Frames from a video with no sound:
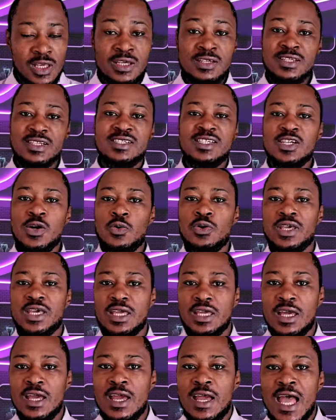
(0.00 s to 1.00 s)
Il s'est dit, OK,
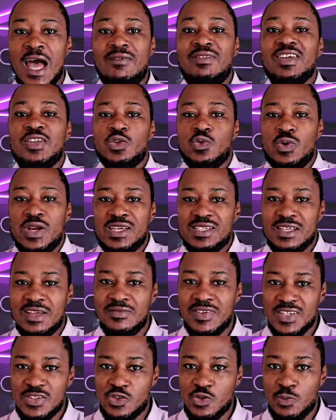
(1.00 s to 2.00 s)
avec tous les
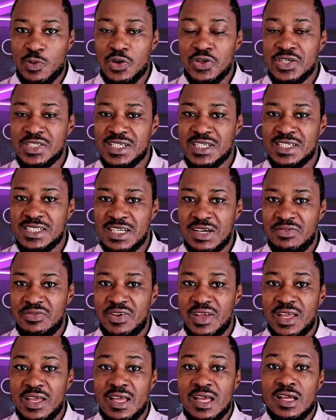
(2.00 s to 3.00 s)
investissements que j'ai déjà
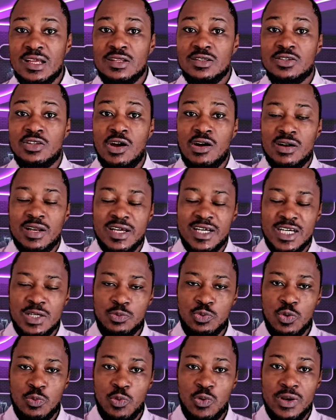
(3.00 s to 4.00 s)
faits dans les
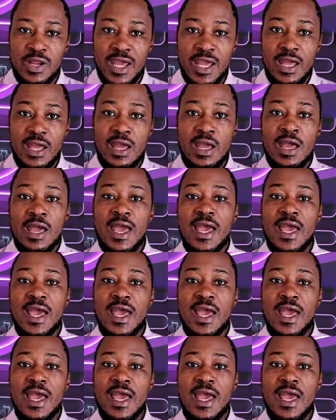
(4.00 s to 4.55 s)
crypto-monnaies,